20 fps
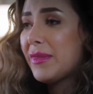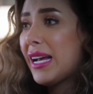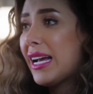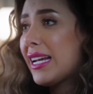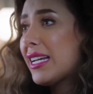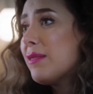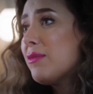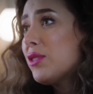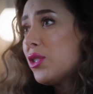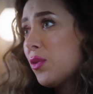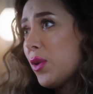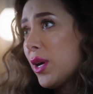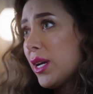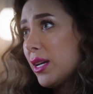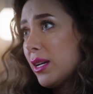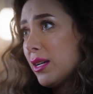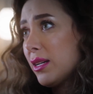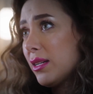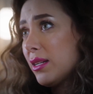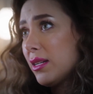غريب
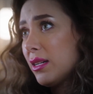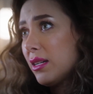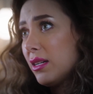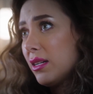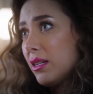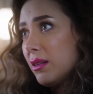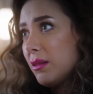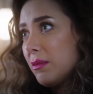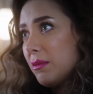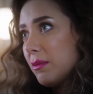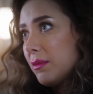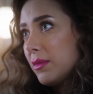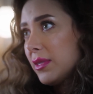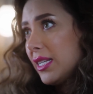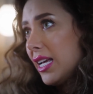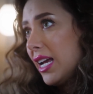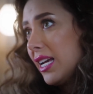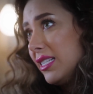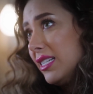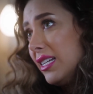شويه
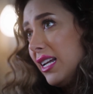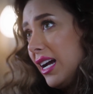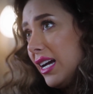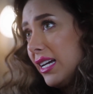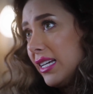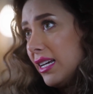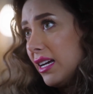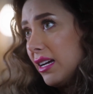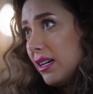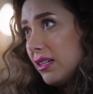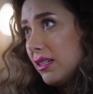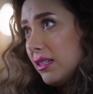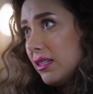بس هي دي الحقيقه